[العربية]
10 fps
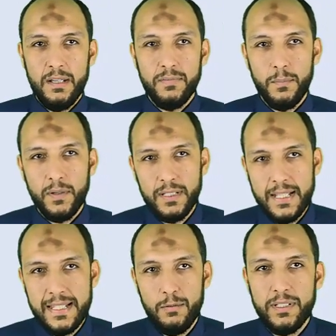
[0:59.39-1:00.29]
فالمره دي
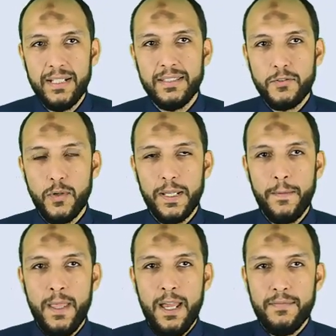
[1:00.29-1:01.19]
هنزود حته شويه
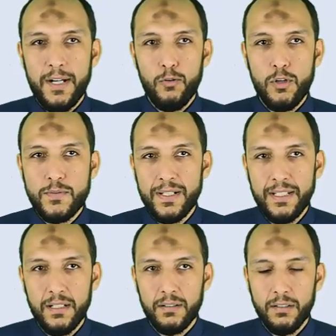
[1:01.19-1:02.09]
فهقول له لو سمحت
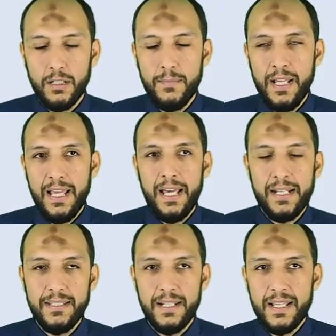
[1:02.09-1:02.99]
دخل رقم
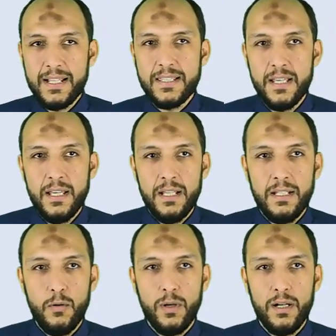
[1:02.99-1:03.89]
هريد الاكس
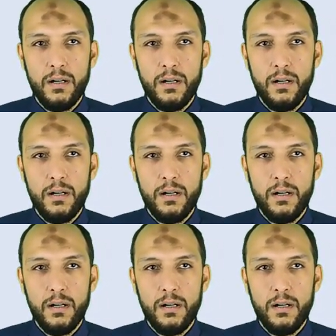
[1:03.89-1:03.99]
لو كان